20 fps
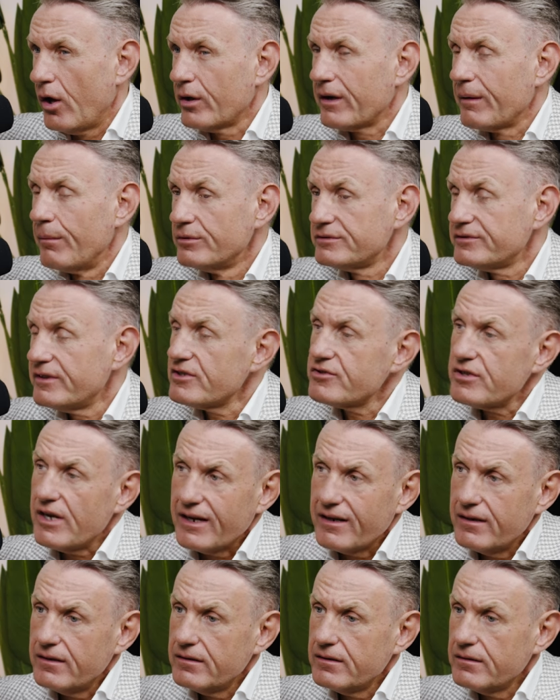Okay, muss vielleicht
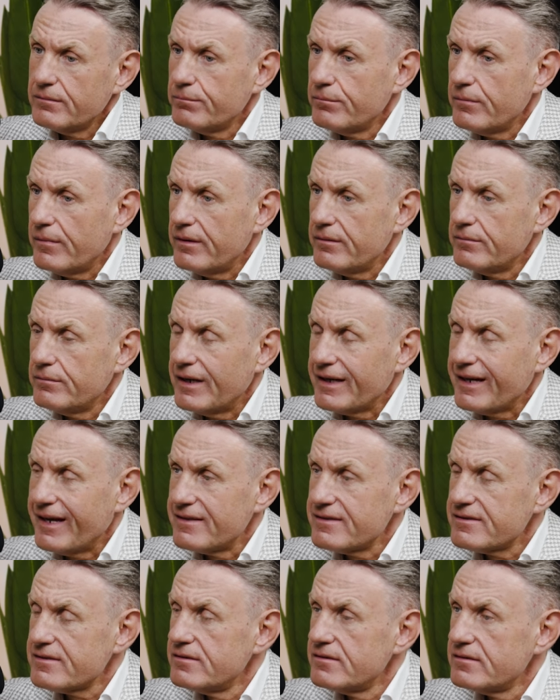äh, ähm, ähm,
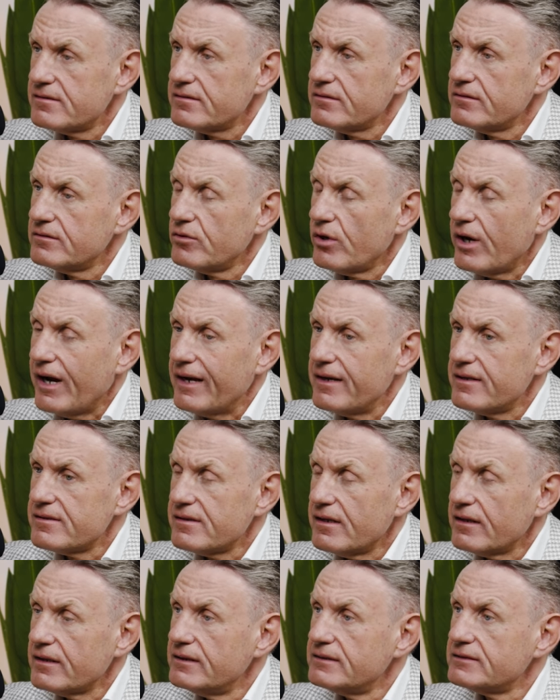ergänzend noch eine
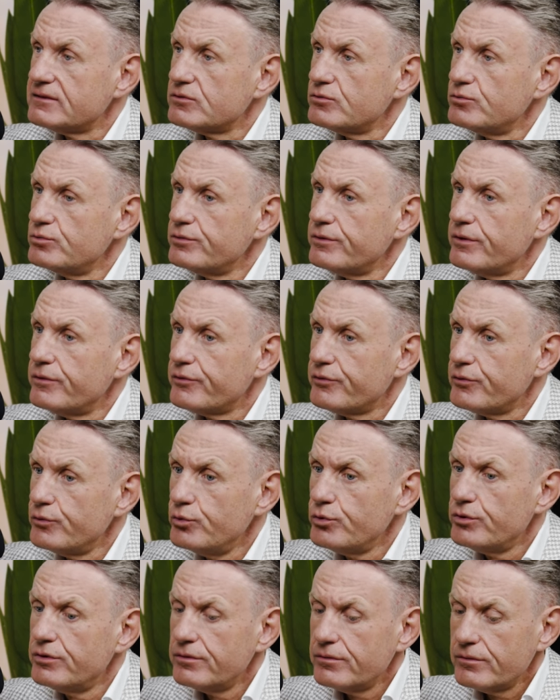Sache
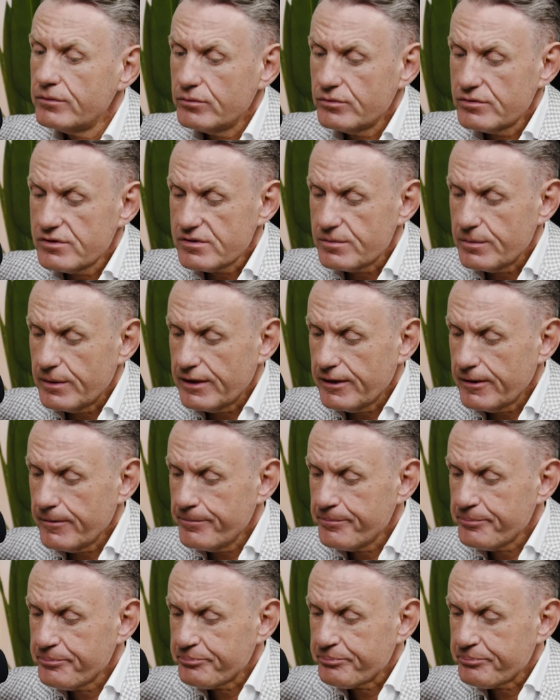hinzufügen, und zwar,